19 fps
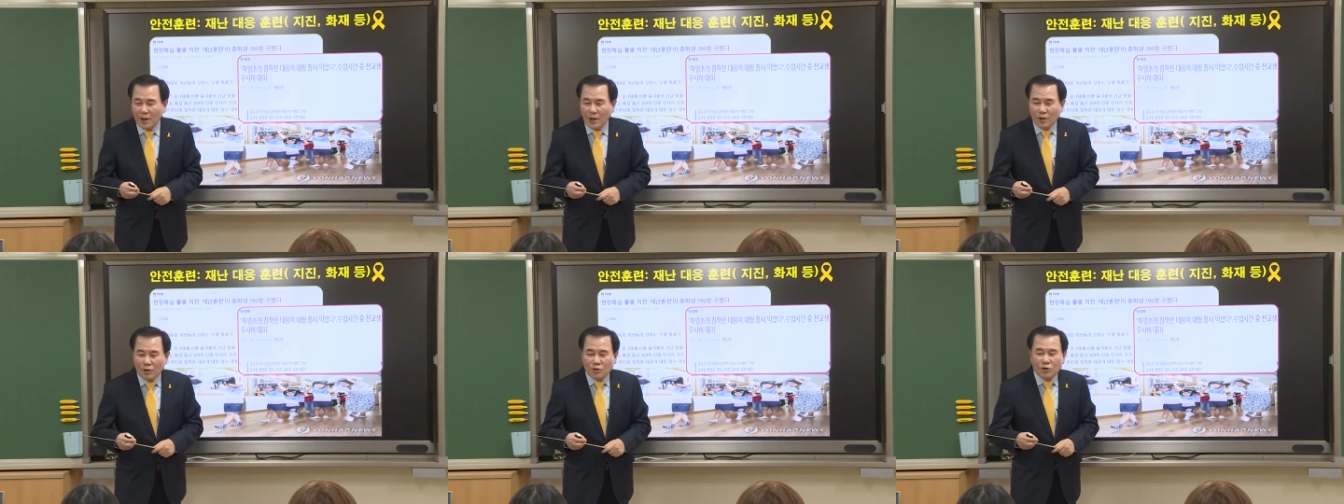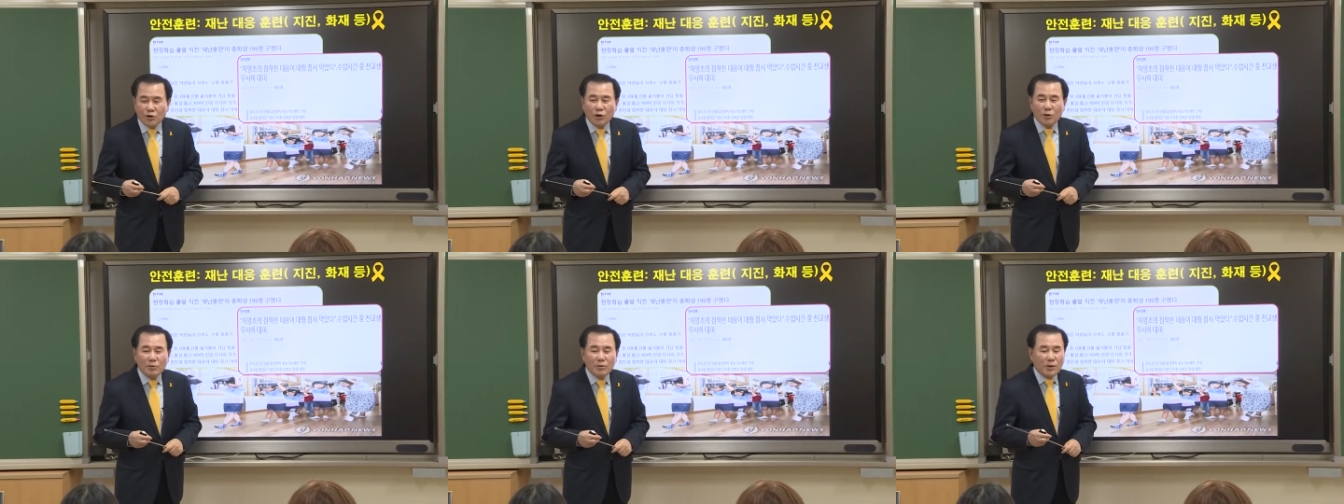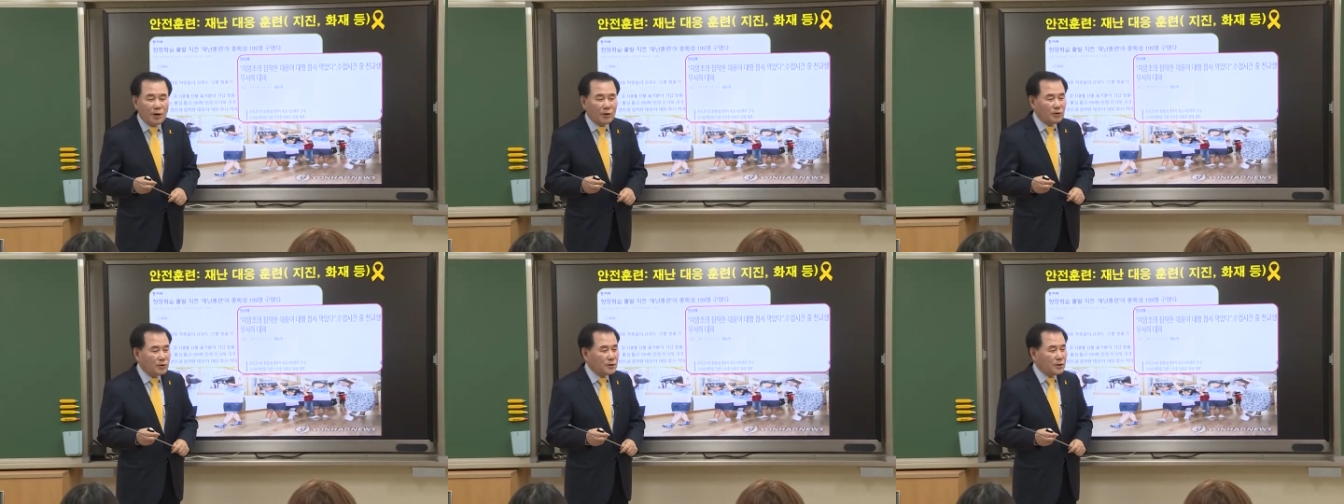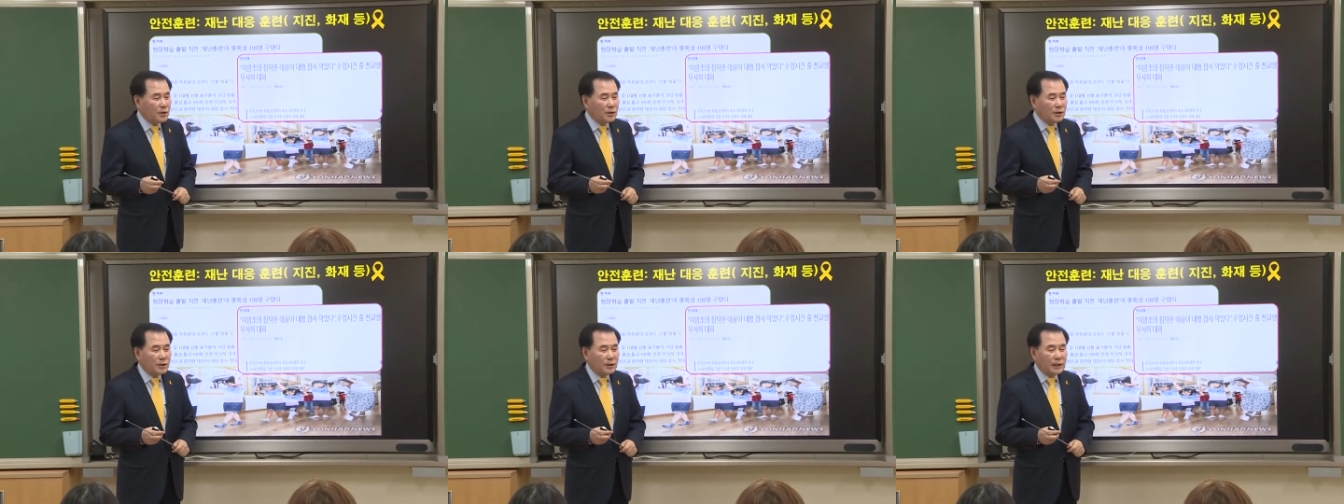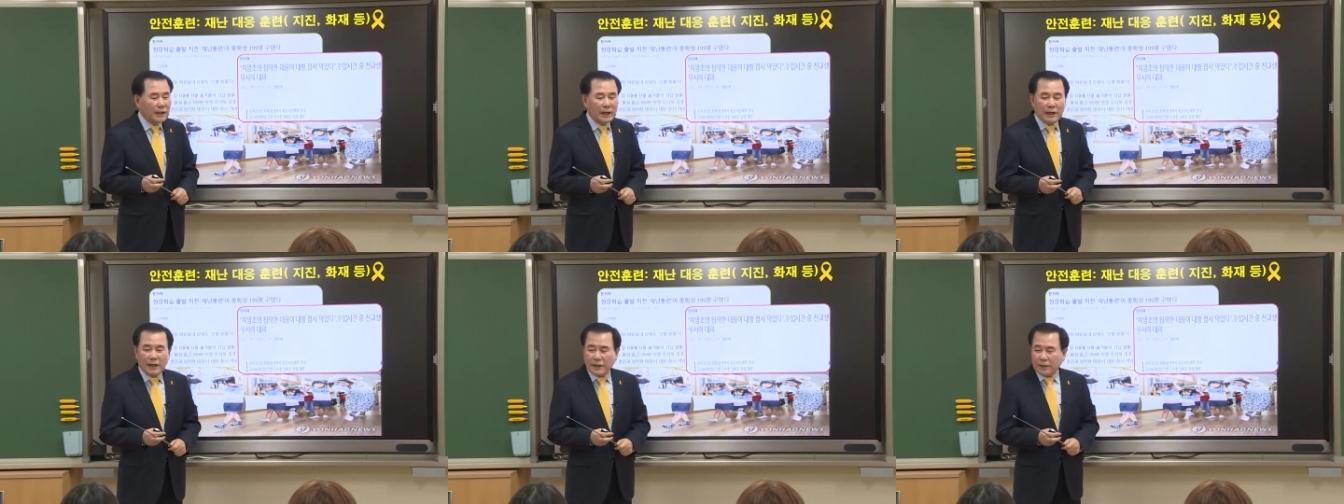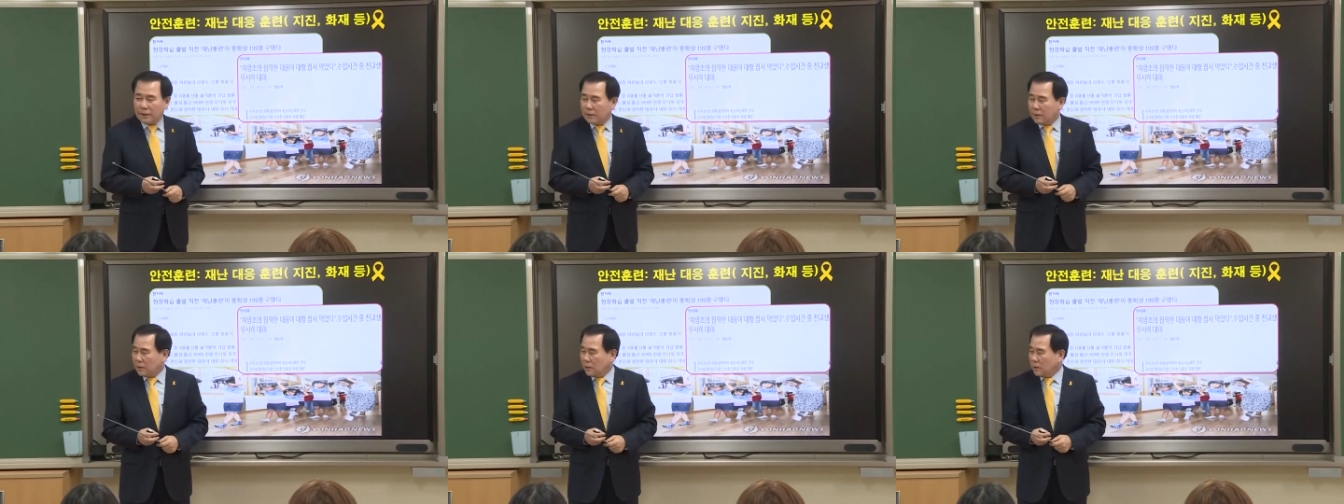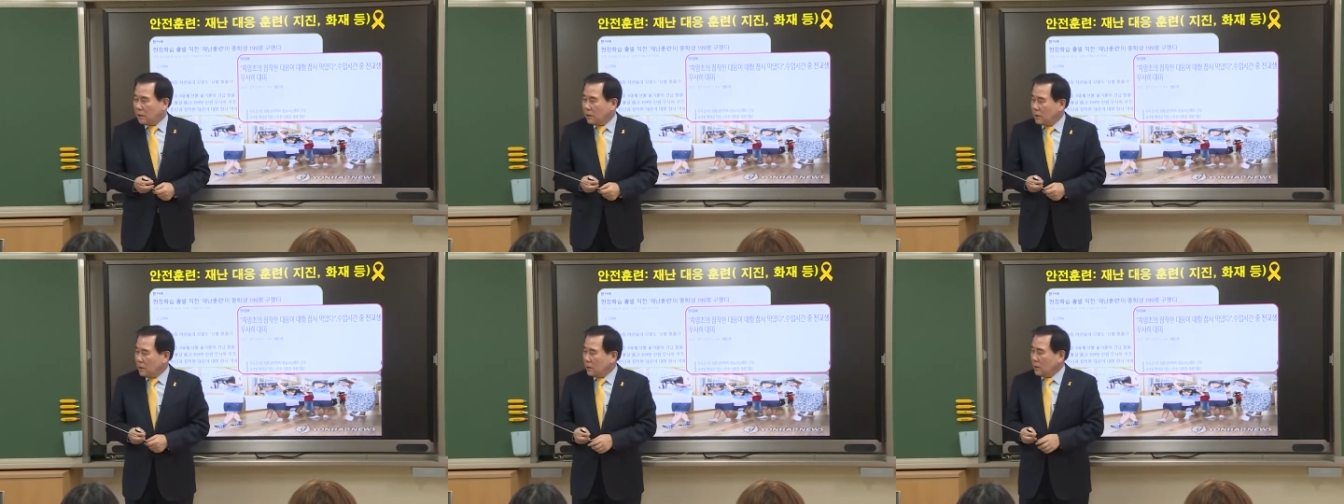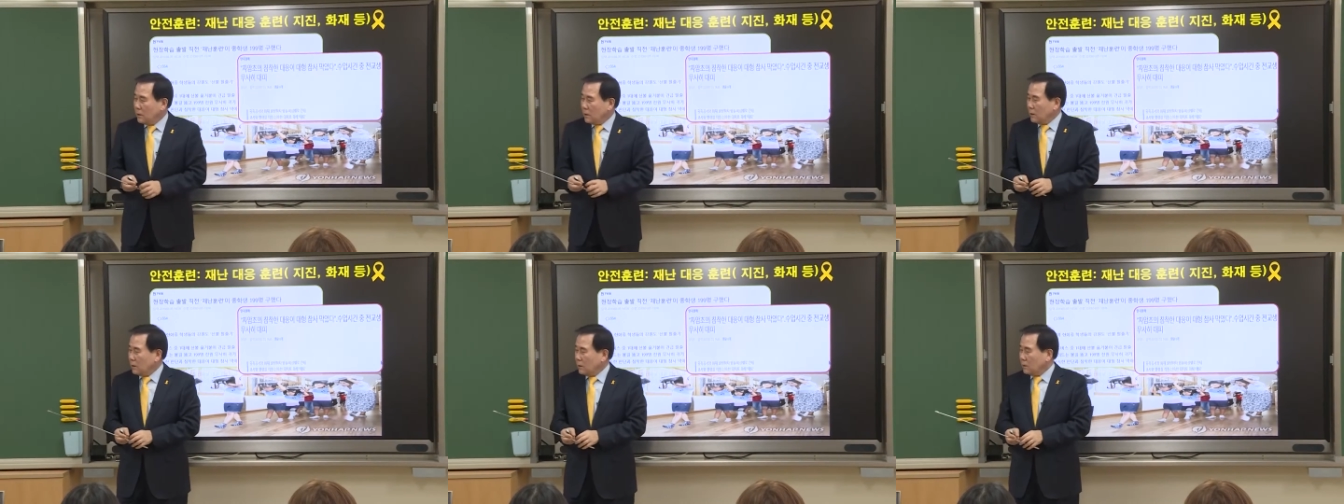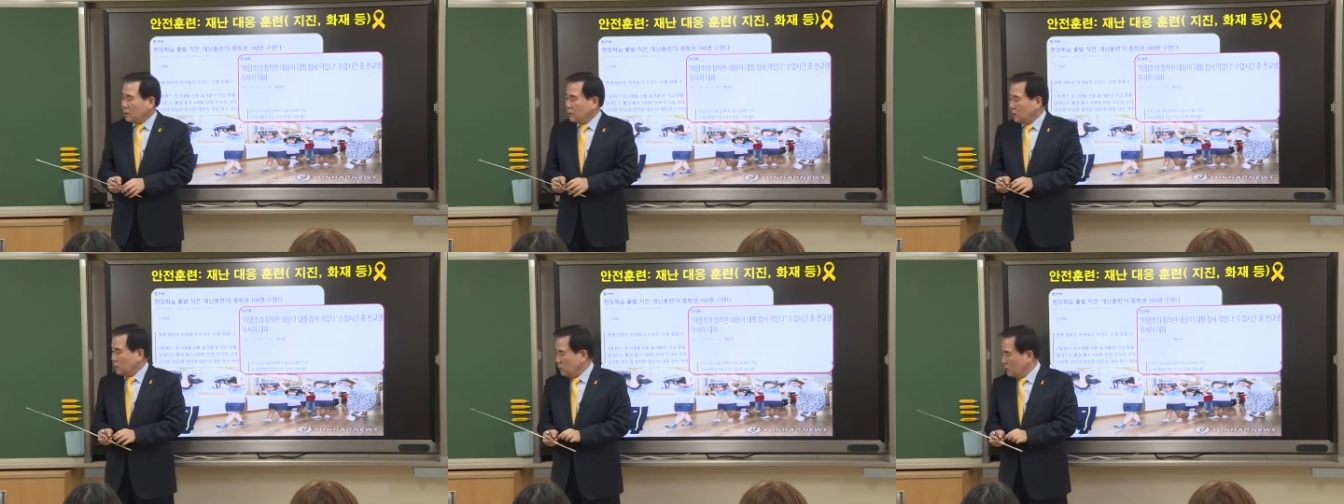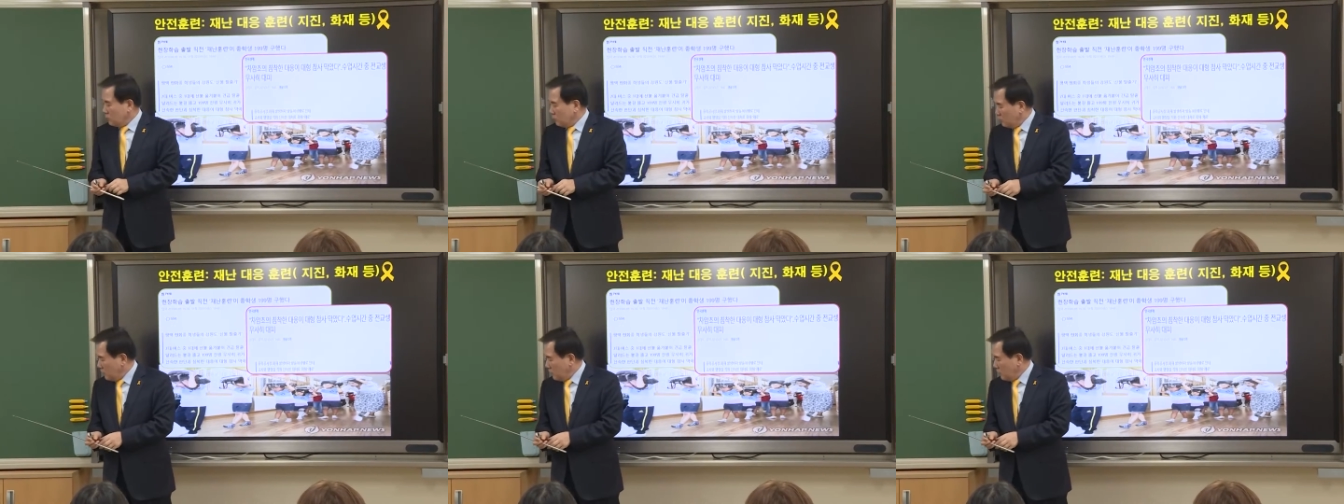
수업을 하고 있었는데 그